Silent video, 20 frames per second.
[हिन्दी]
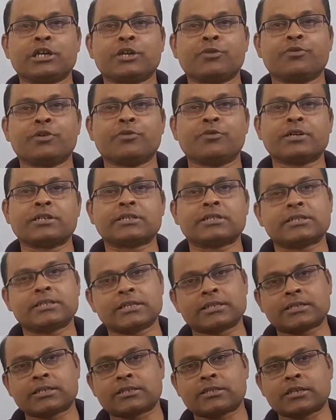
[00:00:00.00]
डियर व्यूवर्स
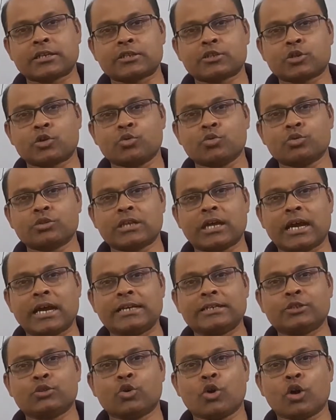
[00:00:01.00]
दिस इज सर सऊद
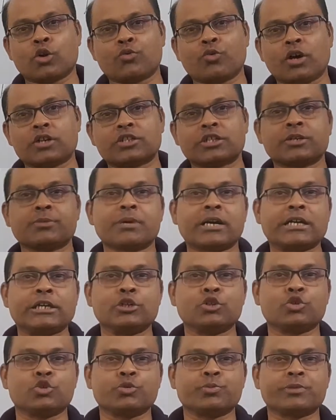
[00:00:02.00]
एंड यू आर are watching
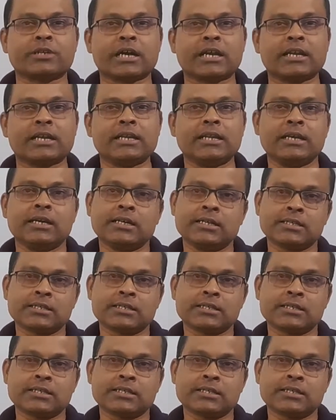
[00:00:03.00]
यूट्यूब चैनल